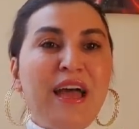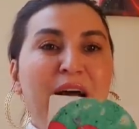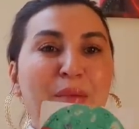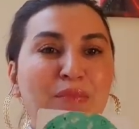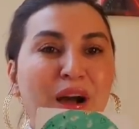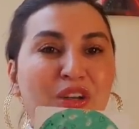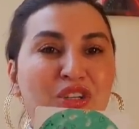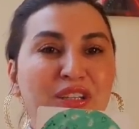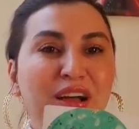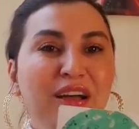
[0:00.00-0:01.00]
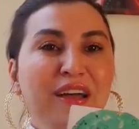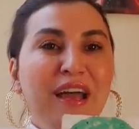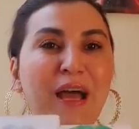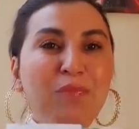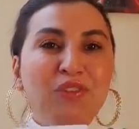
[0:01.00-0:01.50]
hem aşkla
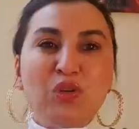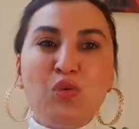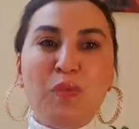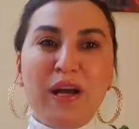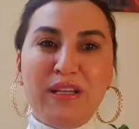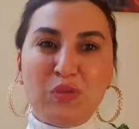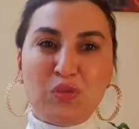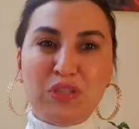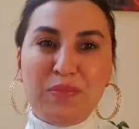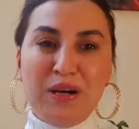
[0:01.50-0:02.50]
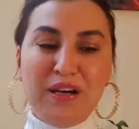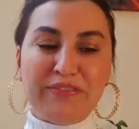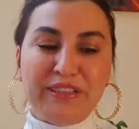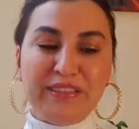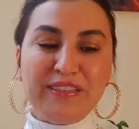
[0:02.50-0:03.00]
hem de kupayla kutlama
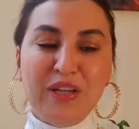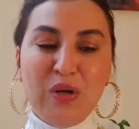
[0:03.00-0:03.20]
haftanız.